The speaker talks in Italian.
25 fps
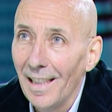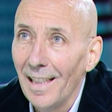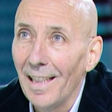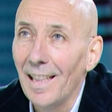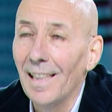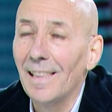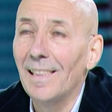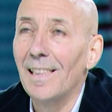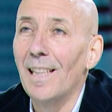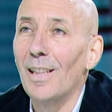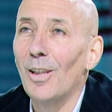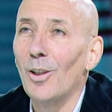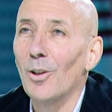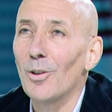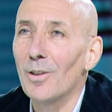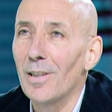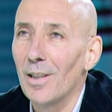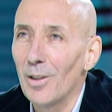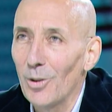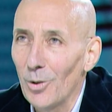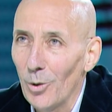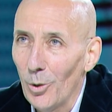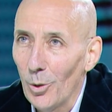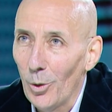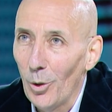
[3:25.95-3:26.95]
e che
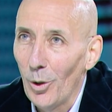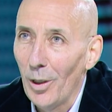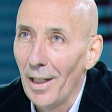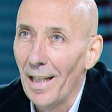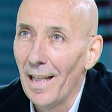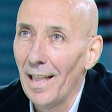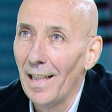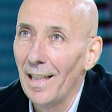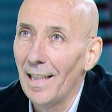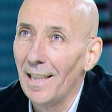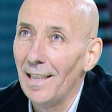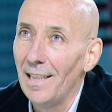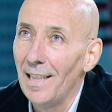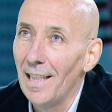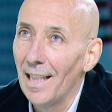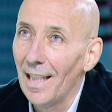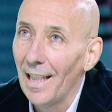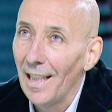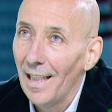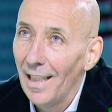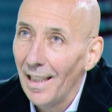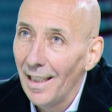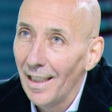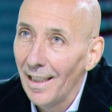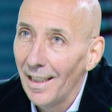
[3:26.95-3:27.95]
cosa sono le
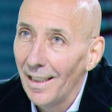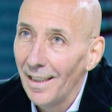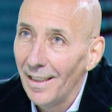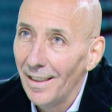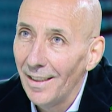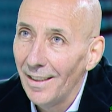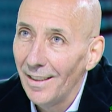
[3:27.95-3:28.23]
LDL?